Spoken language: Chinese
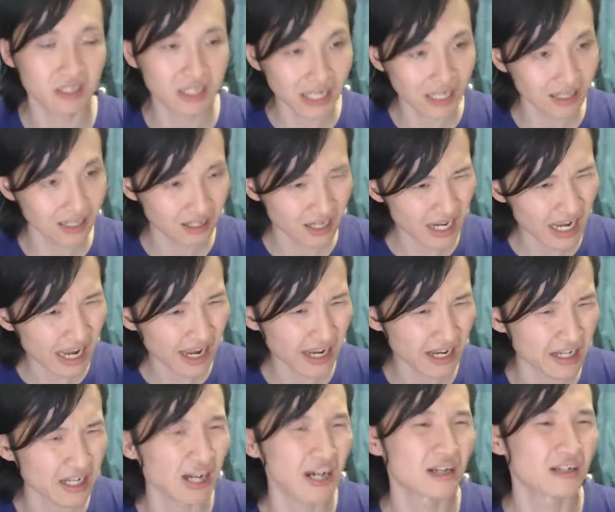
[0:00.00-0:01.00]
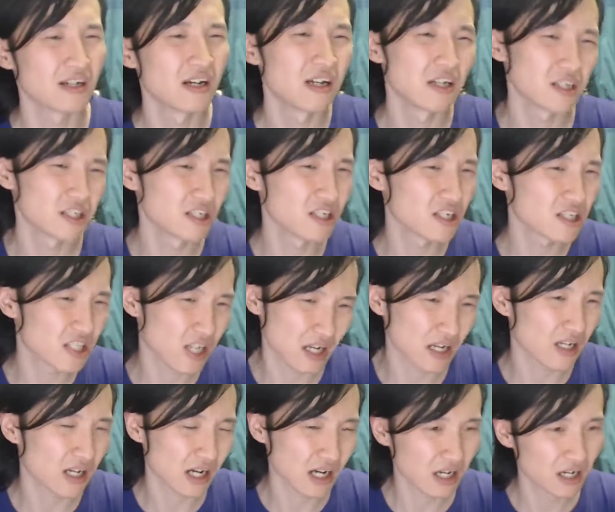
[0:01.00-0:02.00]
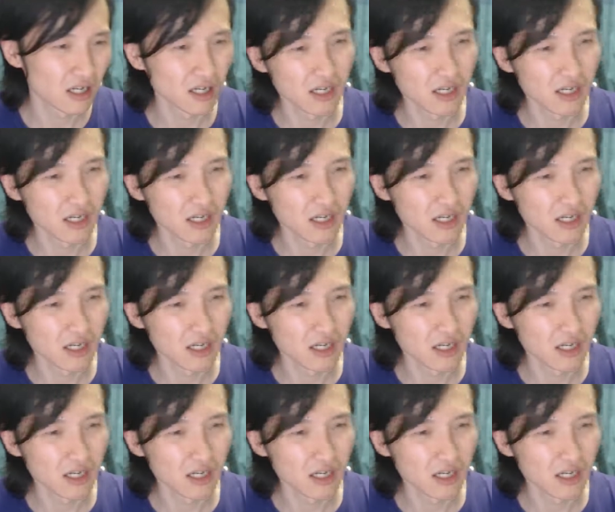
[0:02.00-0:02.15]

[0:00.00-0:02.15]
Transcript: 带他的爱呀、热忱啊，